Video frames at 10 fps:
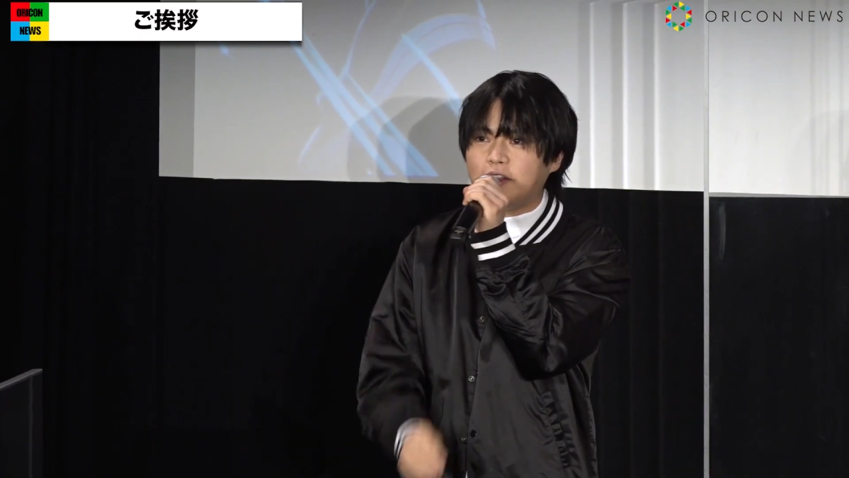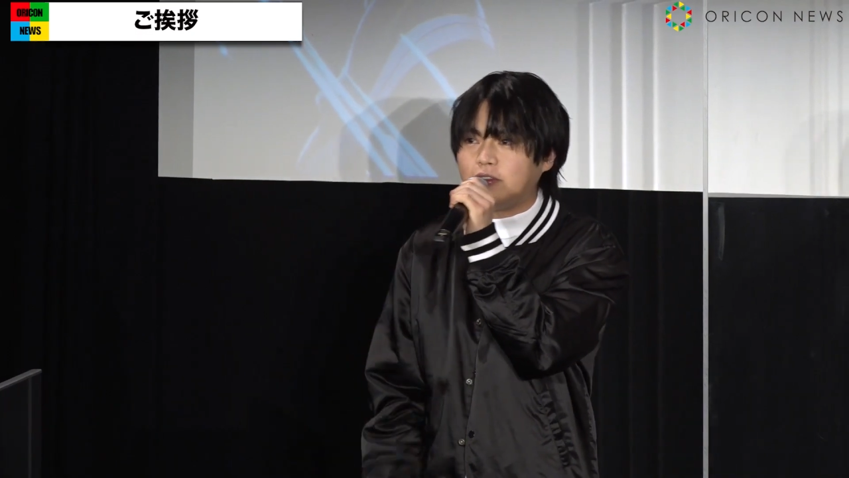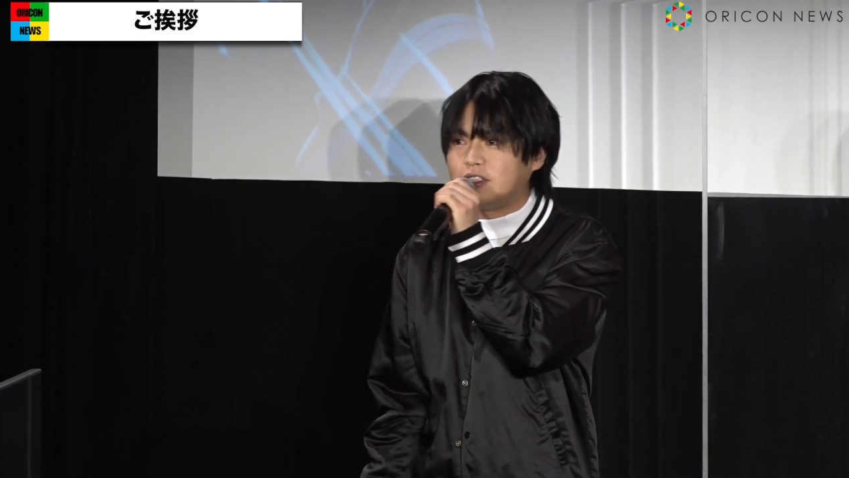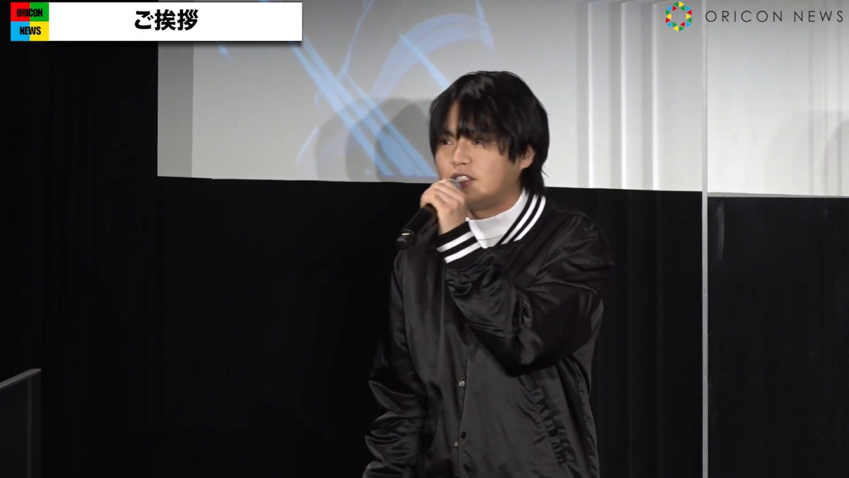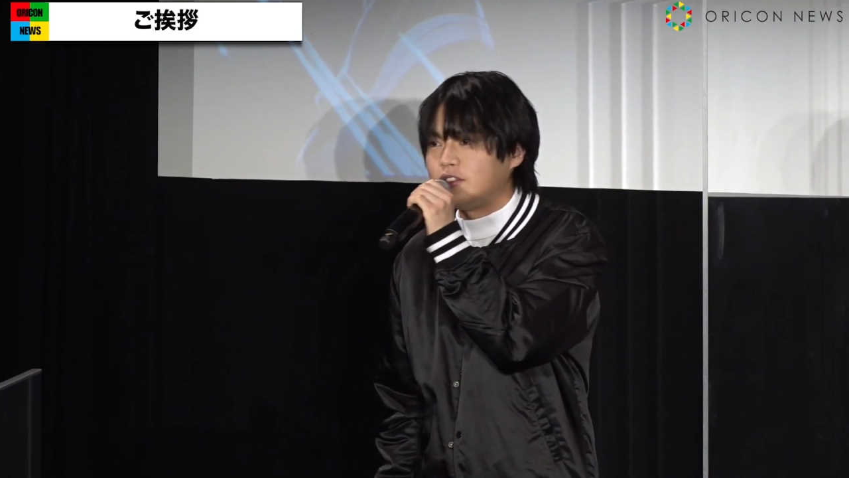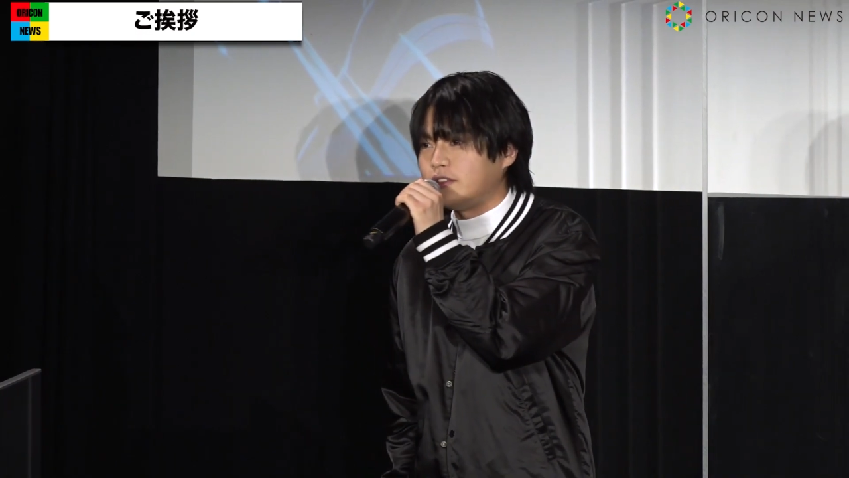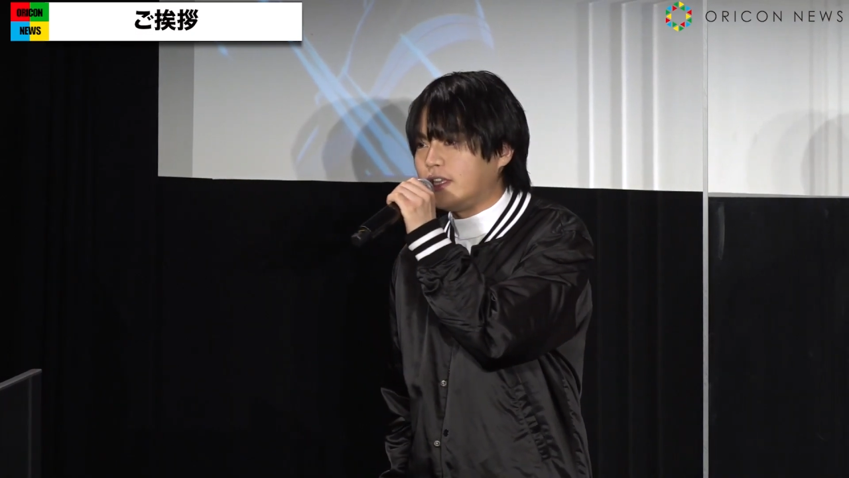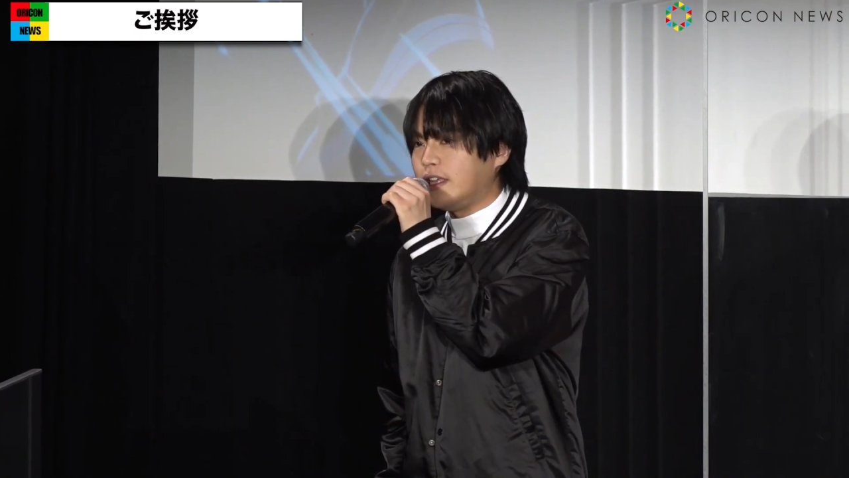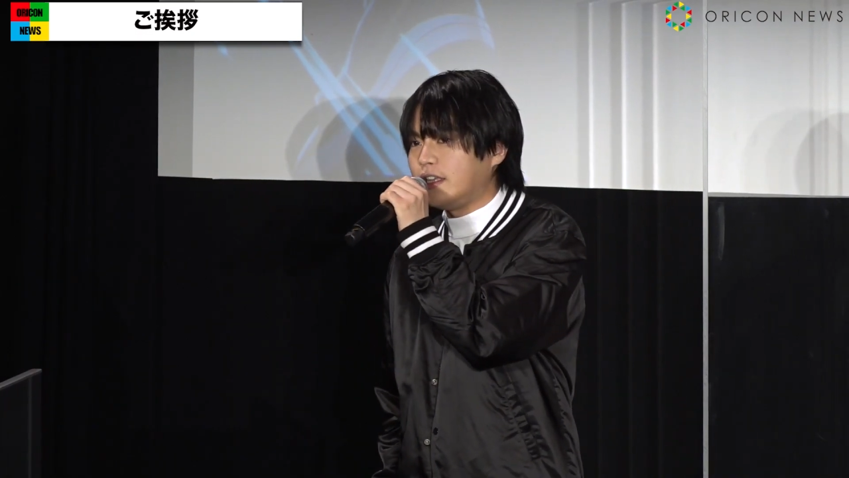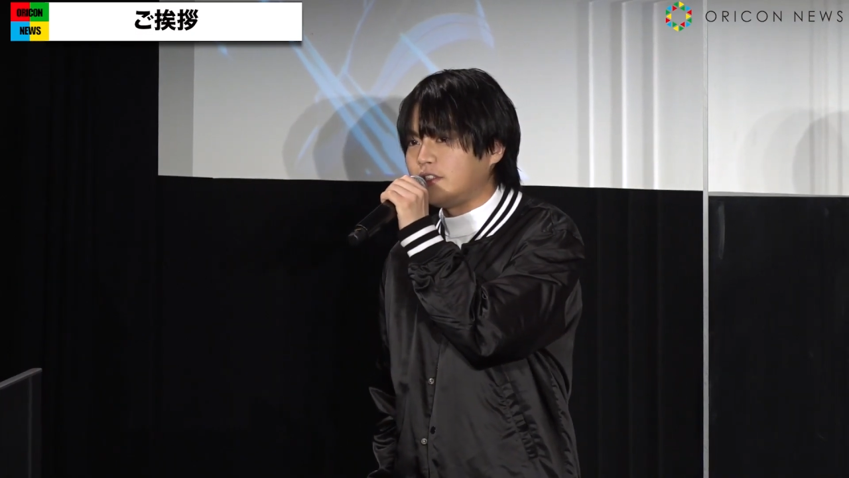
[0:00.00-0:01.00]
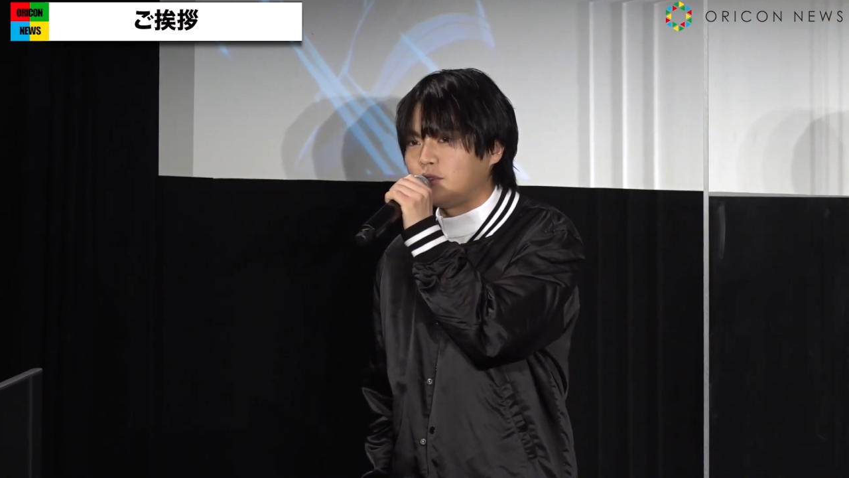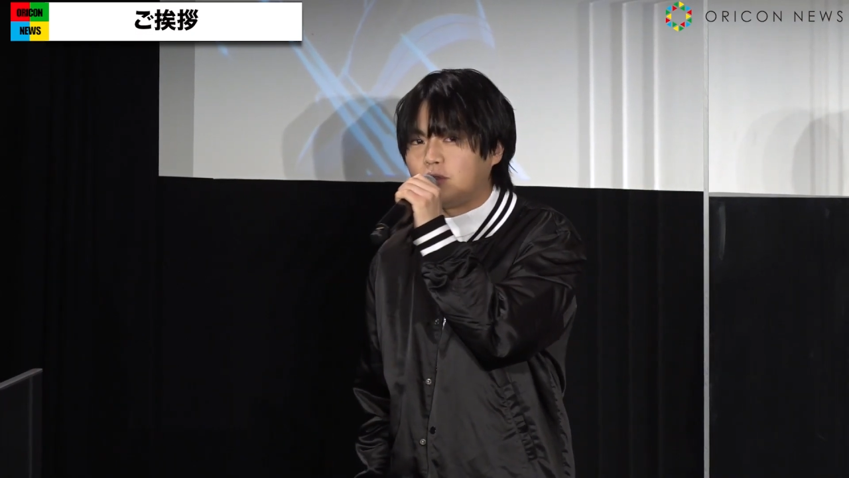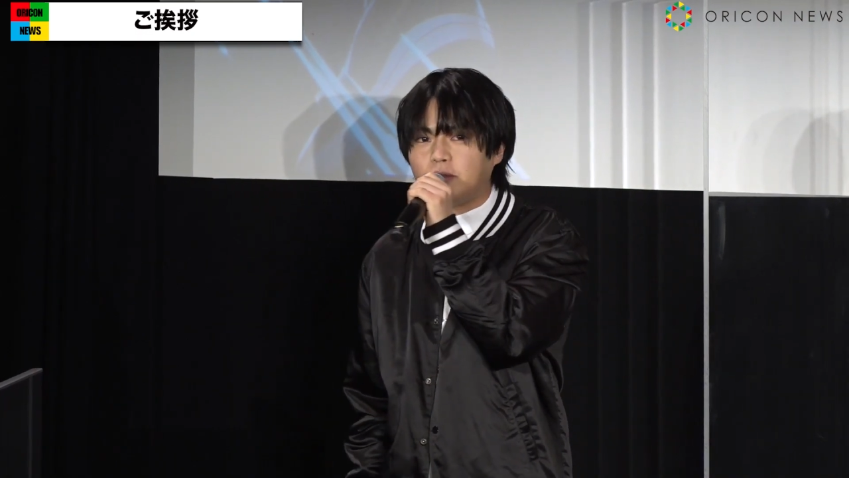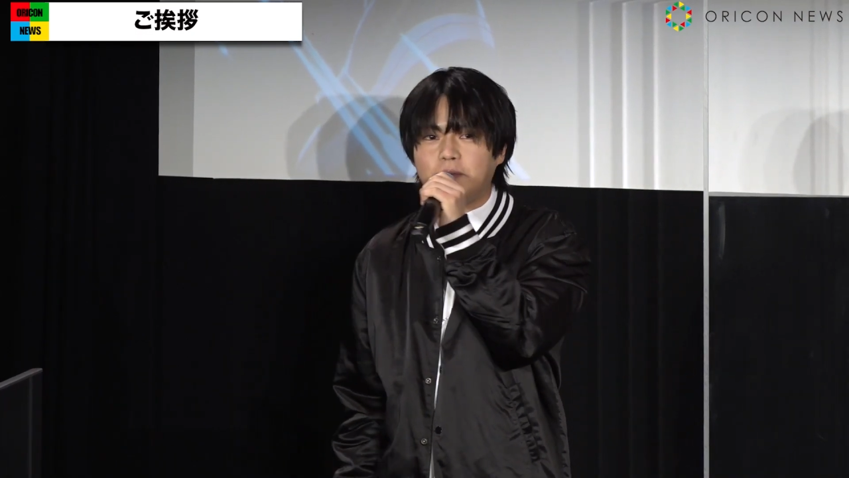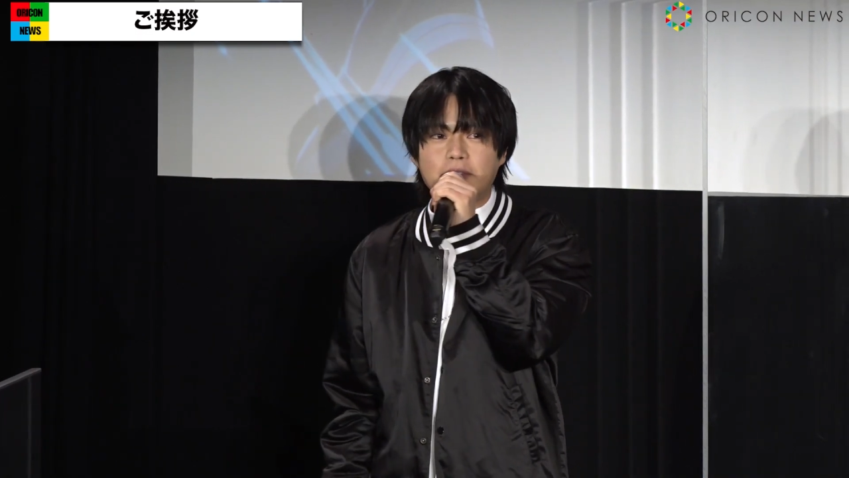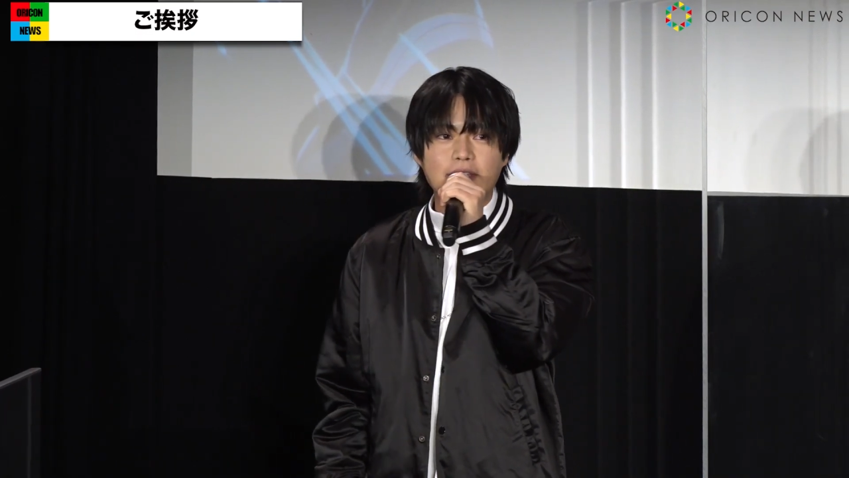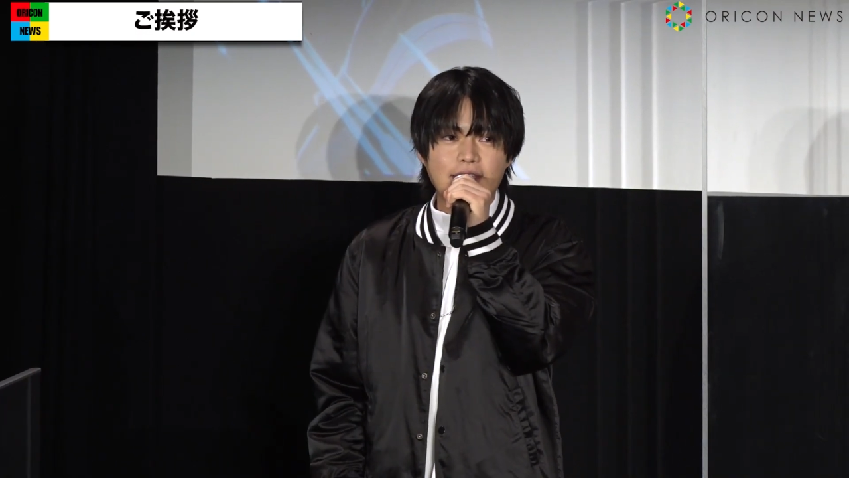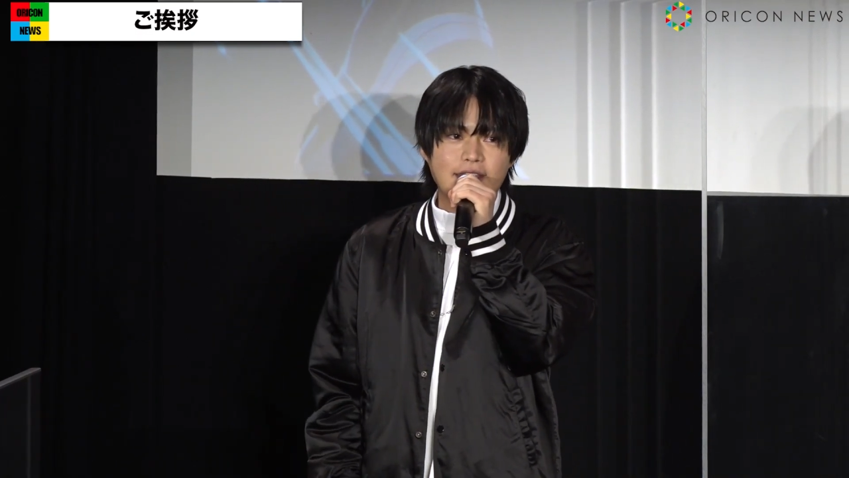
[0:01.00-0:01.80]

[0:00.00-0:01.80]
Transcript: えー、本日、えー、ちょっと